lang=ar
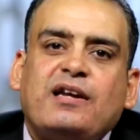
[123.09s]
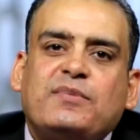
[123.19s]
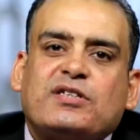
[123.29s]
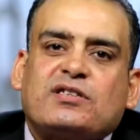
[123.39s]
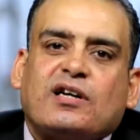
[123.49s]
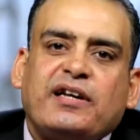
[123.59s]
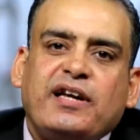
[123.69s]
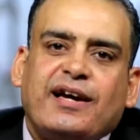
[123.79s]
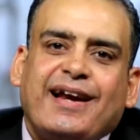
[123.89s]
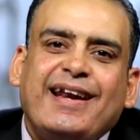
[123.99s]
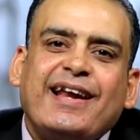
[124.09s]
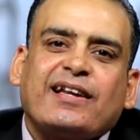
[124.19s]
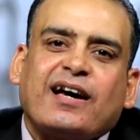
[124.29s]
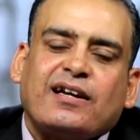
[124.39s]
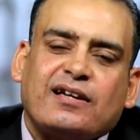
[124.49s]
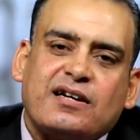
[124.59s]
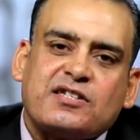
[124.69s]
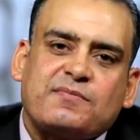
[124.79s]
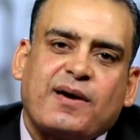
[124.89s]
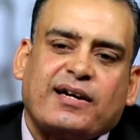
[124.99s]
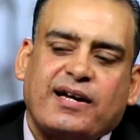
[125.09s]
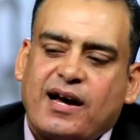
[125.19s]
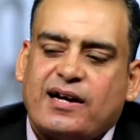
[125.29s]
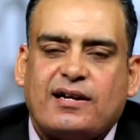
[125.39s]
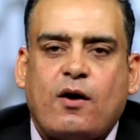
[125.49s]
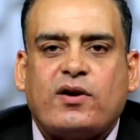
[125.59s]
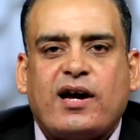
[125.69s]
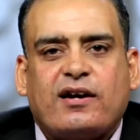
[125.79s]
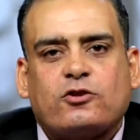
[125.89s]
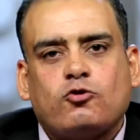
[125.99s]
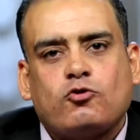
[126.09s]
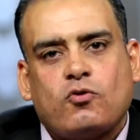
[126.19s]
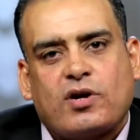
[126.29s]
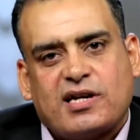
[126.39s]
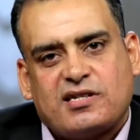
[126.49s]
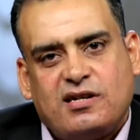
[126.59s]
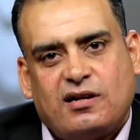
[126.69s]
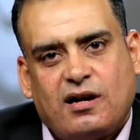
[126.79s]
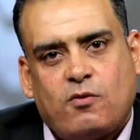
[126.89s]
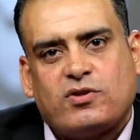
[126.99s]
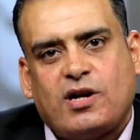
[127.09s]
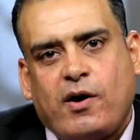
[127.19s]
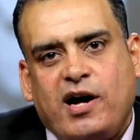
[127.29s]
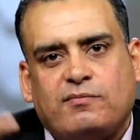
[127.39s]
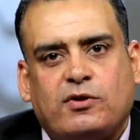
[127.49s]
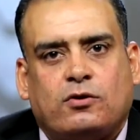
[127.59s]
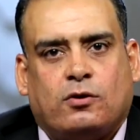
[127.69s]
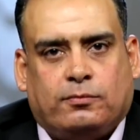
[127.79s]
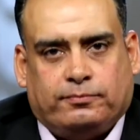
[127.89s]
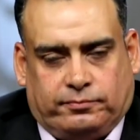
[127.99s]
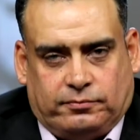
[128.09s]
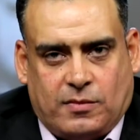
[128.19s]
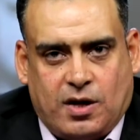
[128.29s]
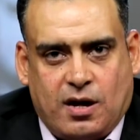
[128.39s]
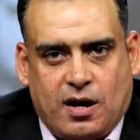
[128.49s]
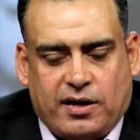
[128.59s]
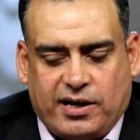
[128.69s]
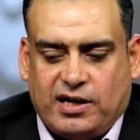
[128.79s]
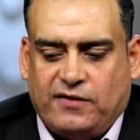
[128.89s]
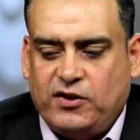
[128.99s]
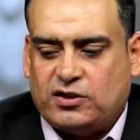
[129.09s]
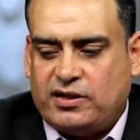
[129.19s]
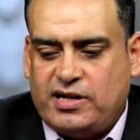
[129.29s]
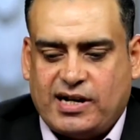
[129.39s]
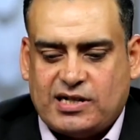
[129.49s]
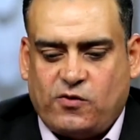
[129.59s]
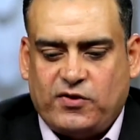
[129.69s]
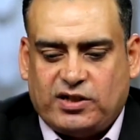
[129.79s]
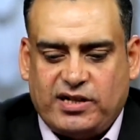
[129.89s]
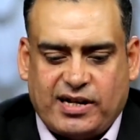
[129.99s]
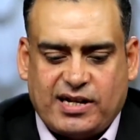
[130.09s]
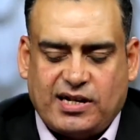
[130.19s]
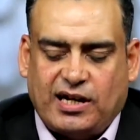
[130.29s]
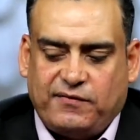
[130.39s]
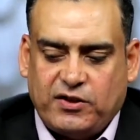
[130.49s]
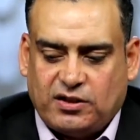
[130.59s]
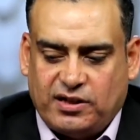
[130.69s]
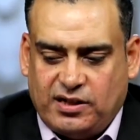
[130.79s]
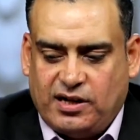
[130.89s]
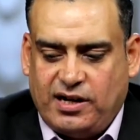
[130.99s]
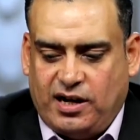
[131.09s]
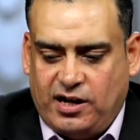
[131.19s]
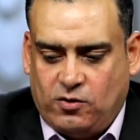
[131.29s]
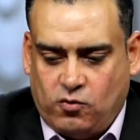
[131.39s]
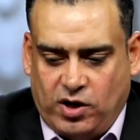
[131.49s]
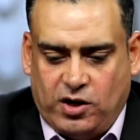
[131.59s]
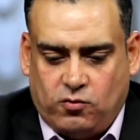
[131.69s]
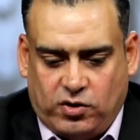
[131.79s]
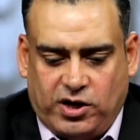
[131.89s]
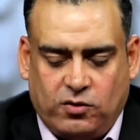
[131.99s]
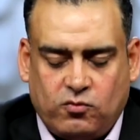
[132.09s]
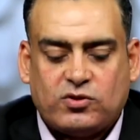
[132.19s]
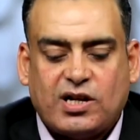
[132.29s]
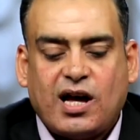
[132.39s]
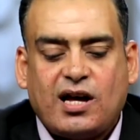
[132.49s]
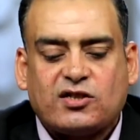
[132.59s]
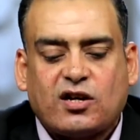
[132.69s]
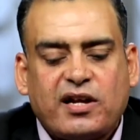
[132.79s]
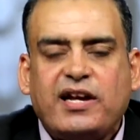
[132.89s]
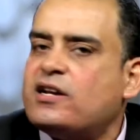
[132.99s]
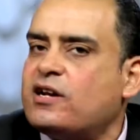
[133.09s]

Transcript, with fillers: كلمة طريق للخلاص معناها ان هناك طرق كثيرة وده واحد منهم يعني في طريق كذا في طريق كذا يعني في طريق إيه، حلو حلو حلو وده طريق